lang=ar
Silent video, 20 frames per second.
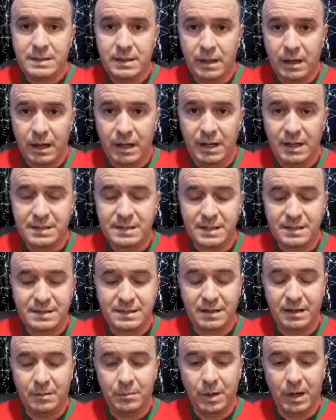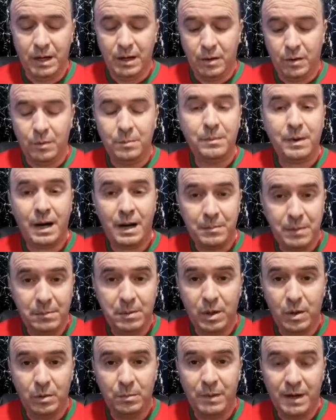أصدقائي الأعزاء السلام عليكم
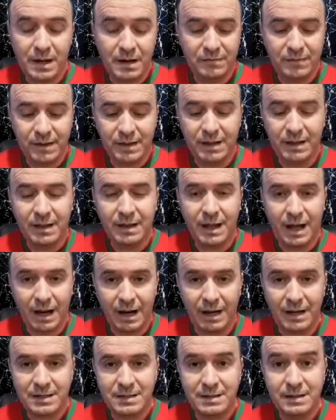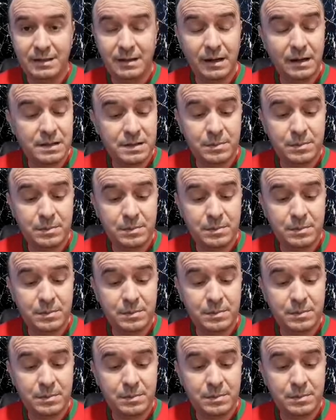مرحبا بكم معنا في هذه الحلقة الجديدة